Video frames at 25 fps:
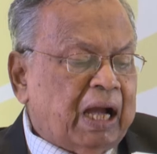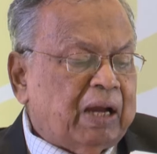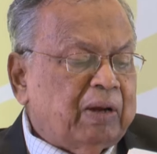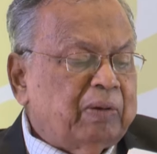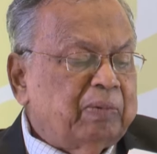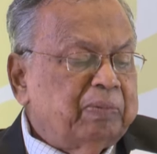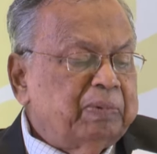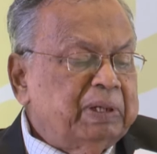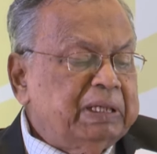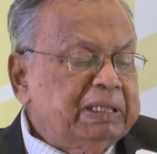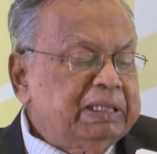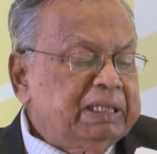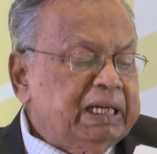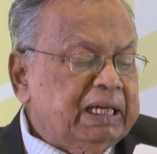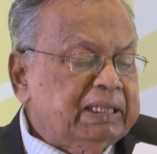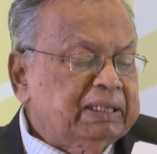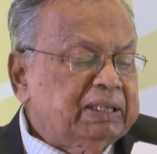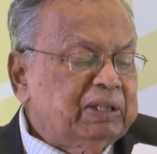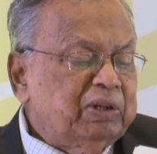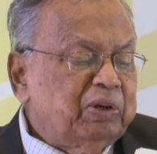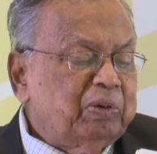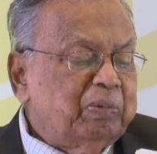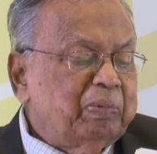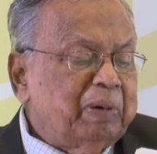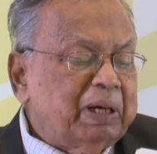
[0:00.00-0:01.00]
আগামী
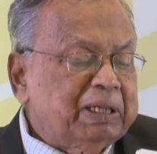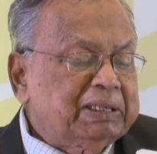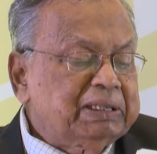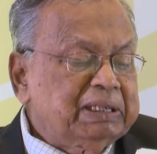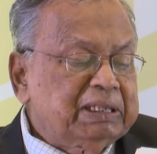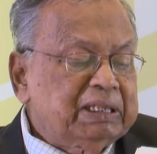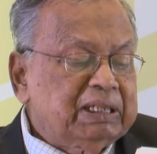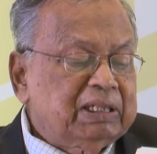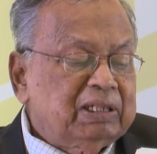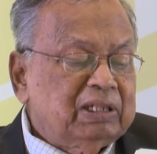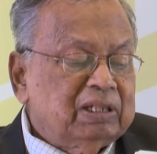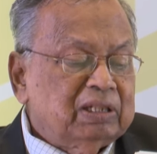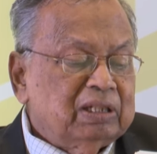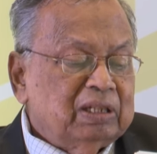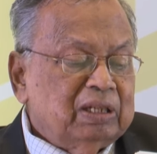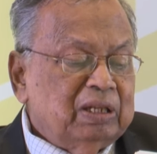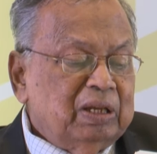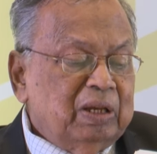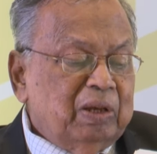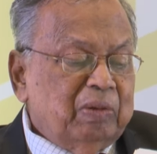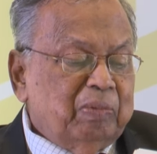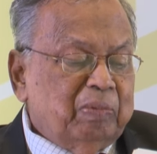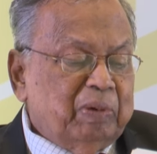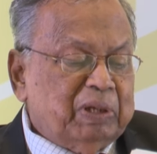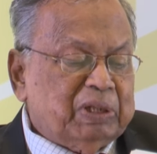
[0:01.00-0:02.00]
জাতীয় বাজেট
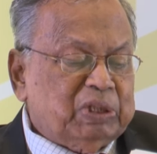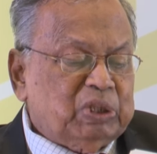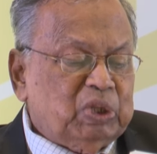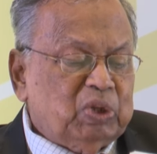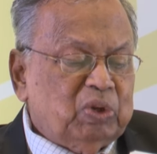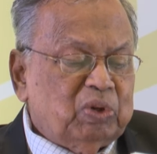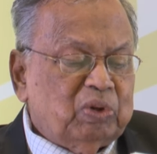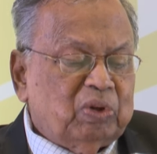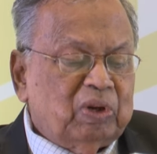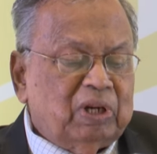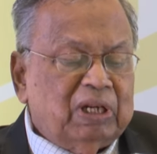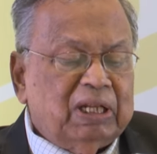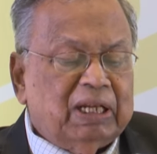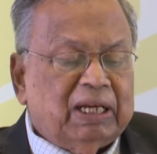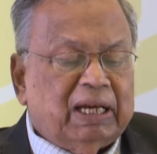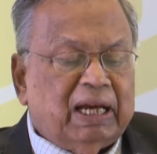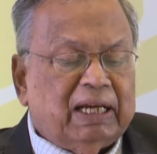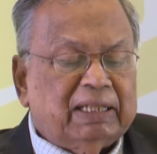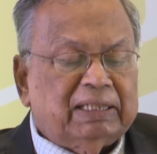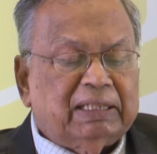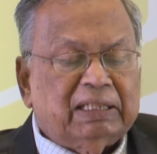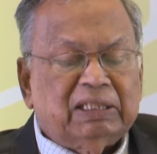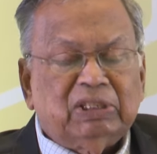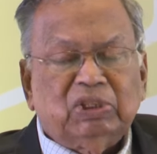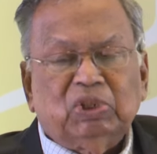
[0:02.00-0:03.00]
বেসরকারি
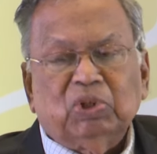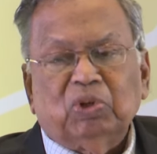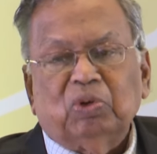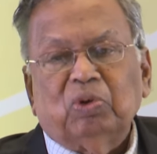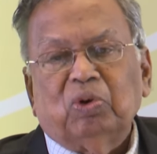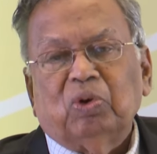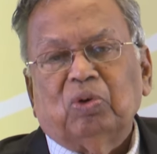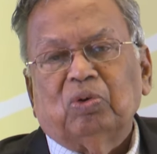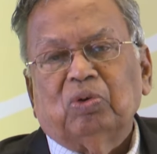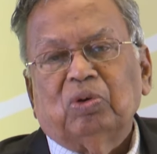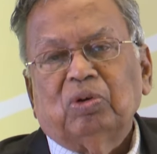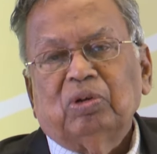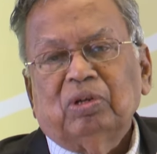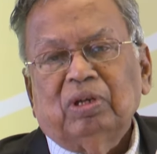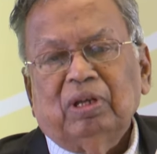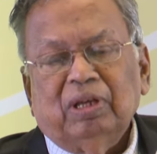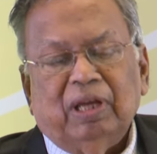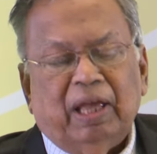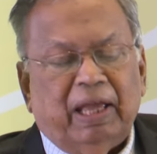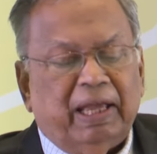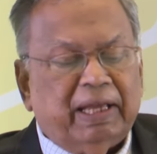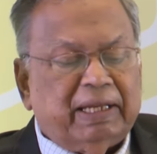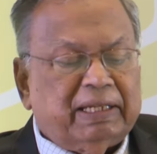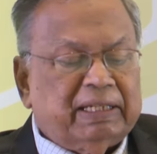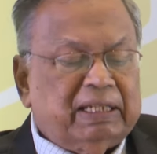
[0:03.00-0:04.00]
খাতের জন্য
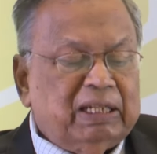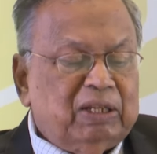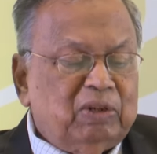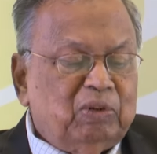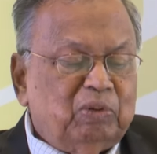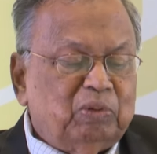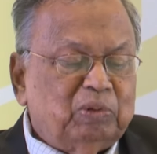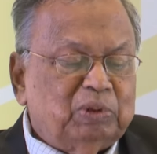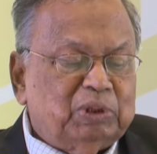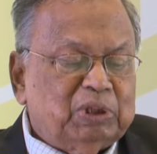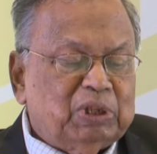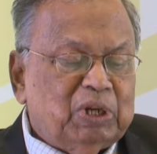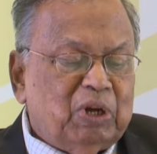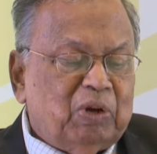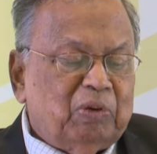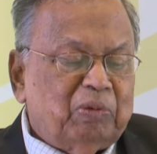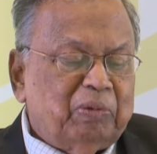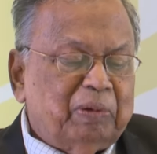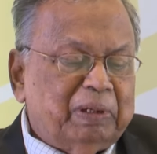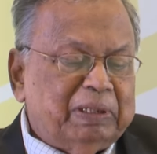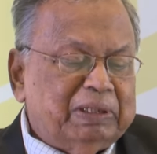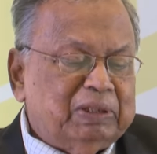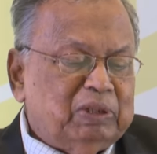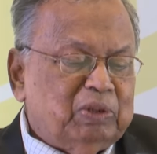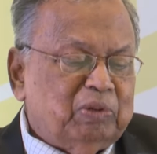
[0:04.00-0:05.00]
একটি
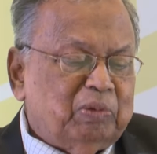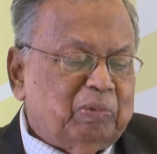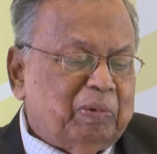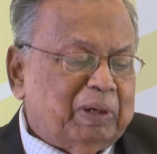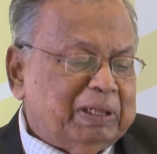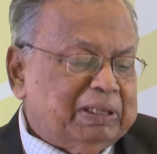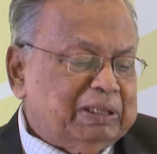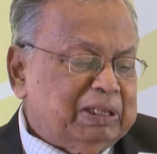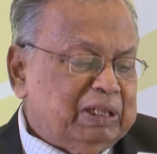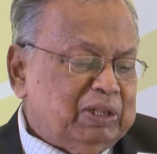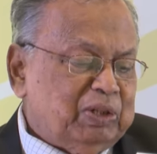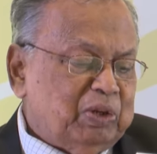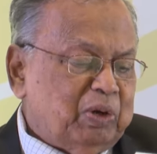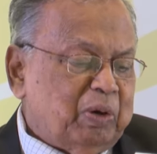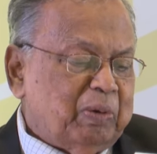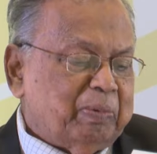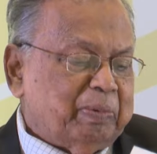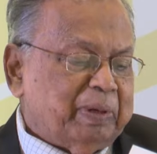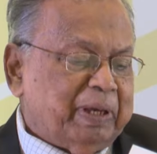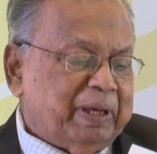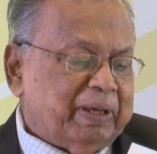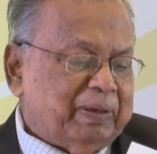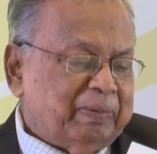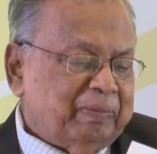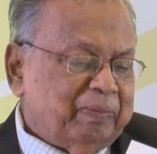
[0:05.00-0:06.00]
উৎসাহব্যঞ্জক বাজেট
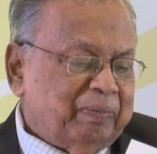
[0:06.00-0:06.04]
হবে